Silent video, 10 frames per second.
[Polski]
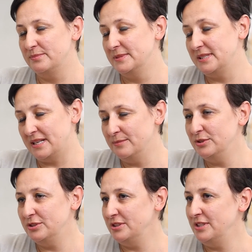
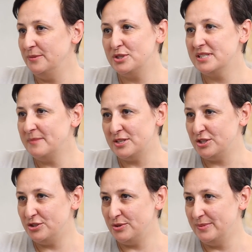Staramy się nie
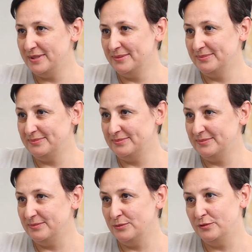przesmażać ryby,
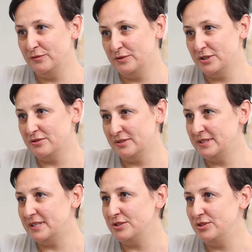bo wówczas ona
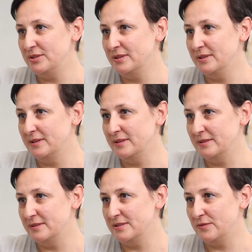traci
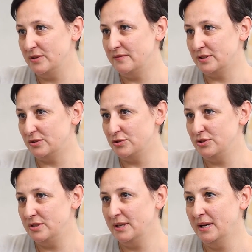swoje
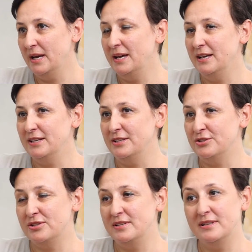wartości.
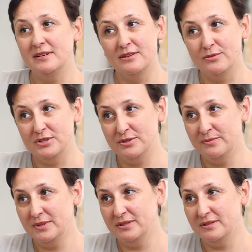Jeżeli
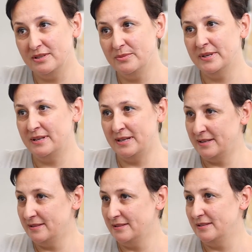kładziemy rybę
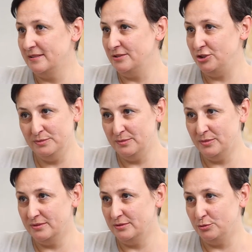na zimnym
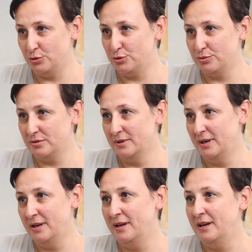tłuszczu,
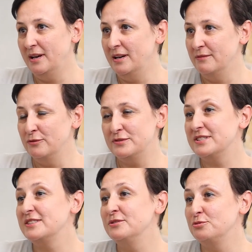
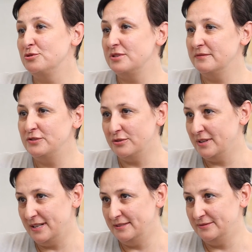Wówczas ten tłuszcz nam
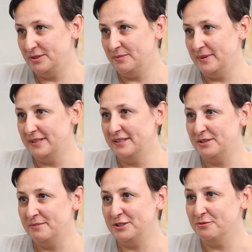wsiąka w rybę.
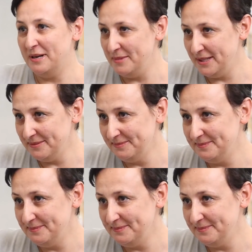Ryba się łamie e,